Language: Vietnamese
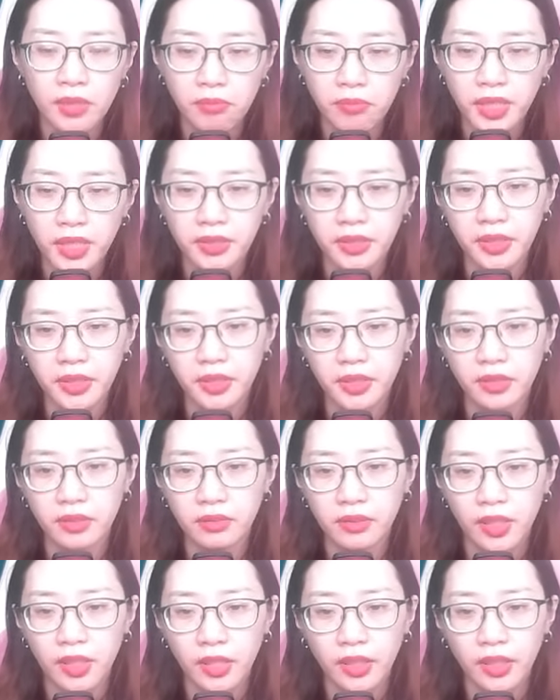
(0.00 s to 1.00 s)
Bình
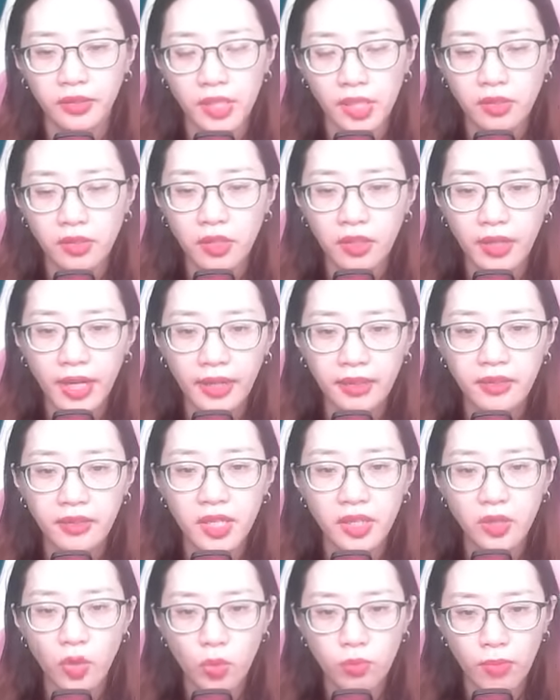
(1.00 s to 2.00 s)
thường, chỉ có hắn
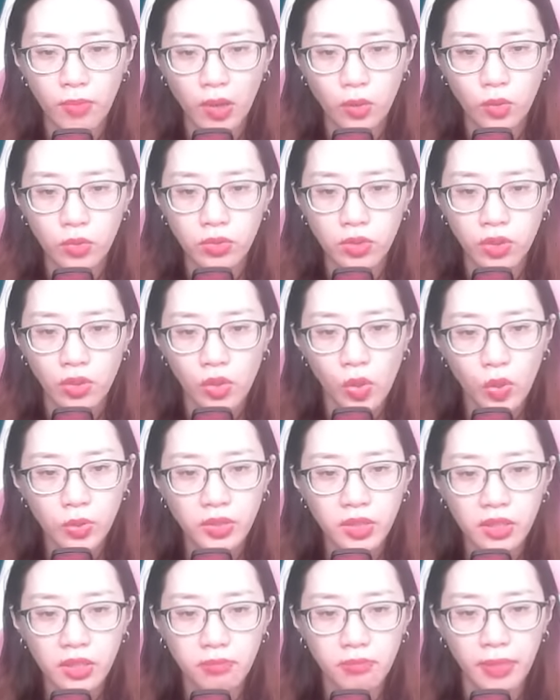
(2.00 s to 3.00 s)
đi hút máu,
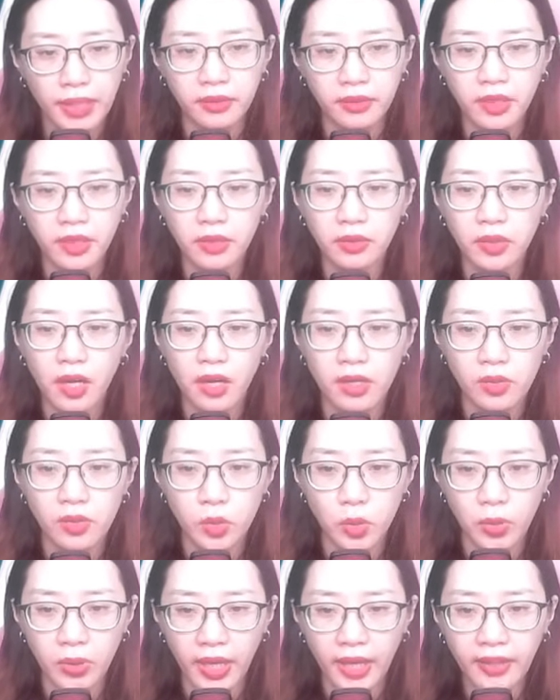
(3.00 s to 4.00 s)
hút sức mạnh tinh thần
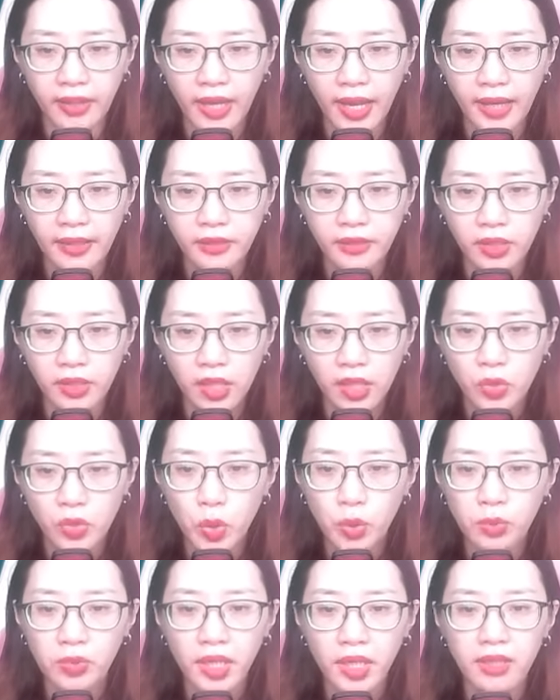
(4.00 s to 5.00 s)
của kẻ khác,
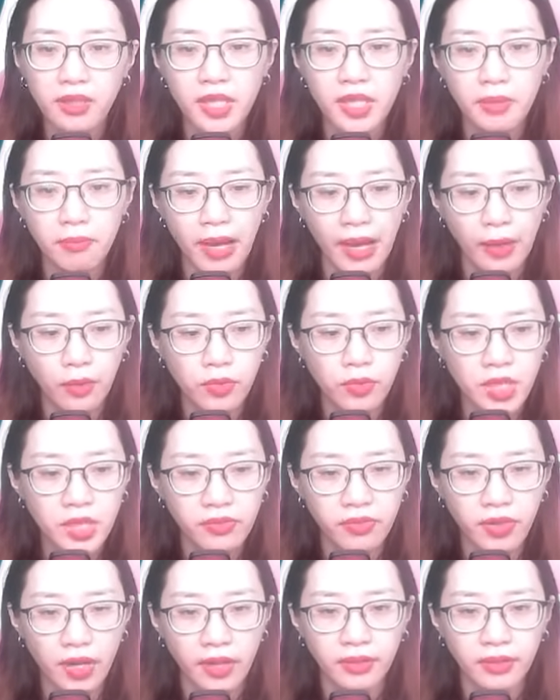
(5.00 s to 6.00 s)
nuốt lấy linh bảo
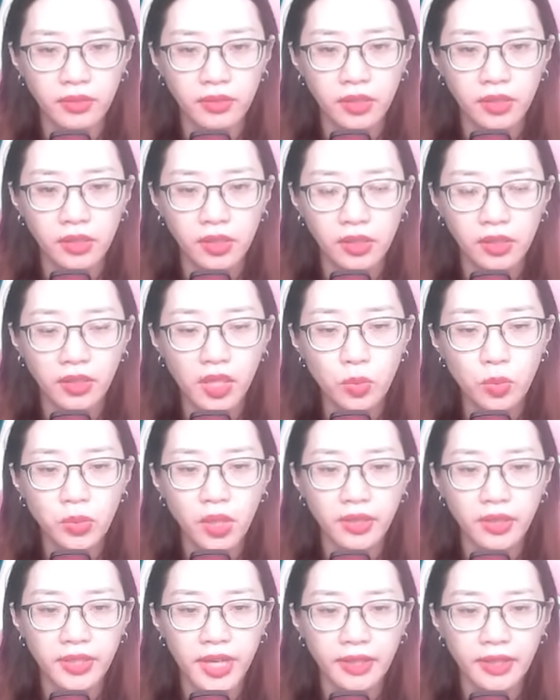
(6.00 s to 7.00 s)
linh vận. Không
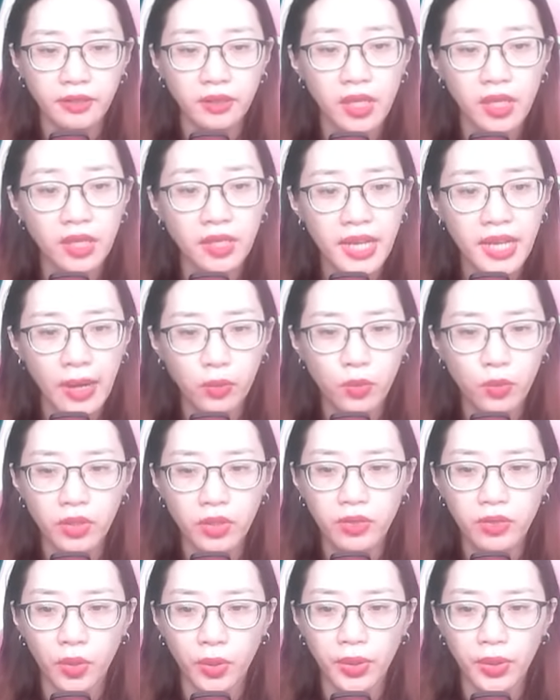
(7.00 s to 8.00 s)
ngờ rằng thế đạo
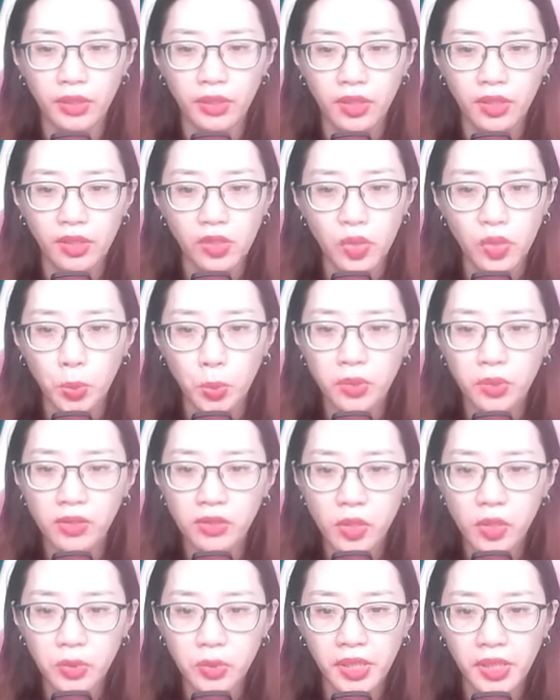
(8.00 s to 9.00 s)
luân hồi cũng có
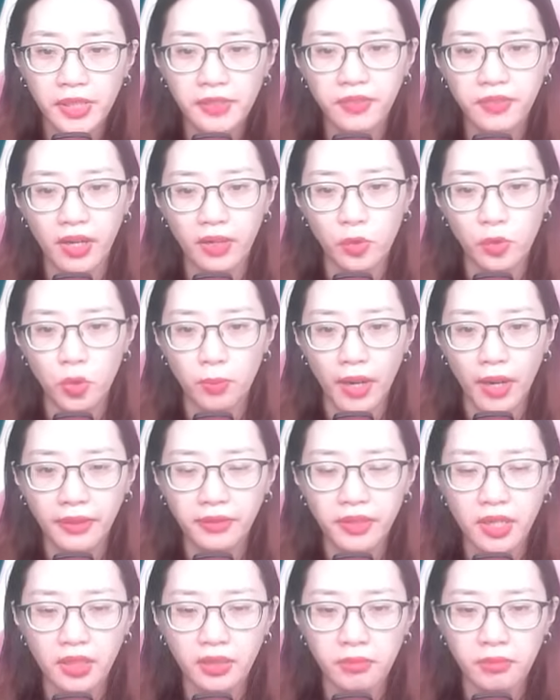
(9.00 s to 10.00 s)
lúc khí vận của
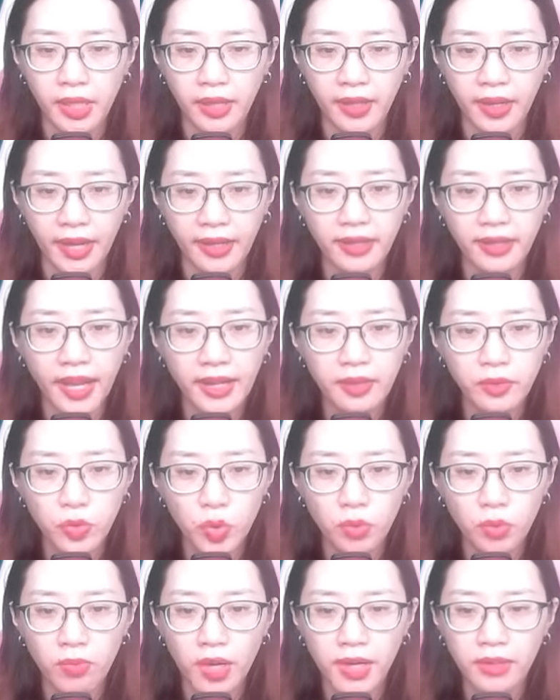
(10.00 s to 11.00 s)
bản thân bị kẻ khác
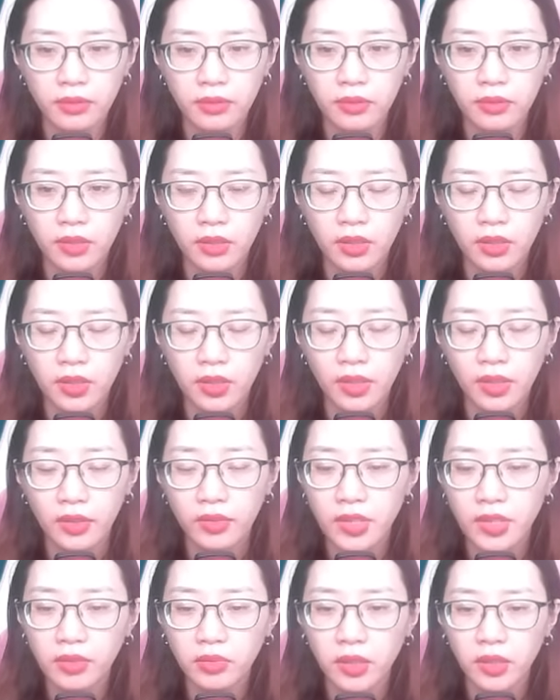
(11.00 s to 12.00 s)
nuốt mất.
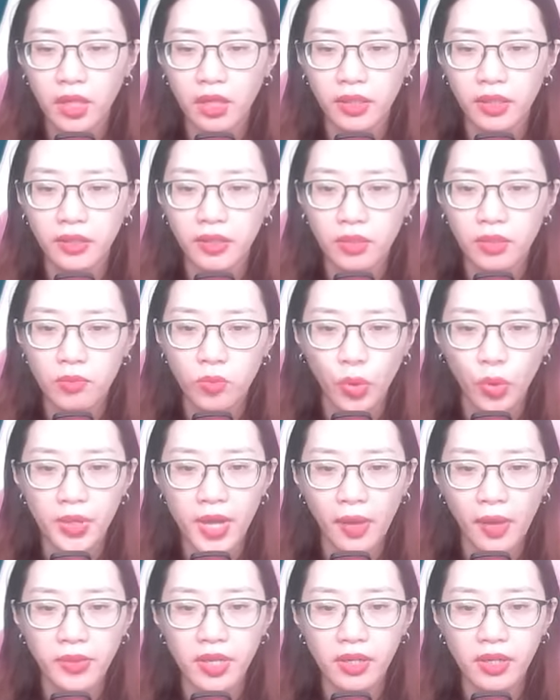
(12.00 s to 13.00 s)
Nhất thời, mũi
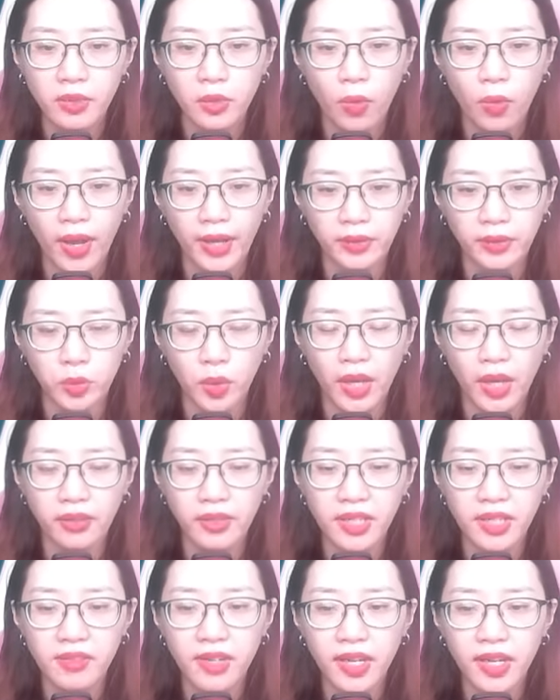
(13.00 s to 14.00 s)
đạo nhân hoàn
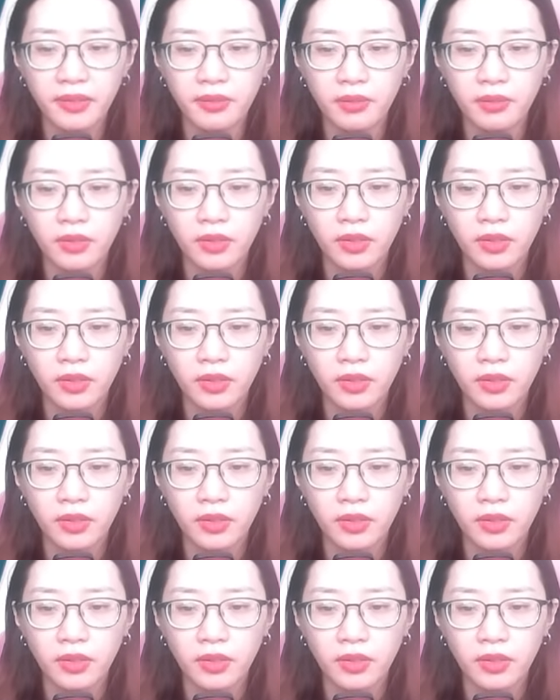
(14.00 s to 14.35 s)
toàn điên lên.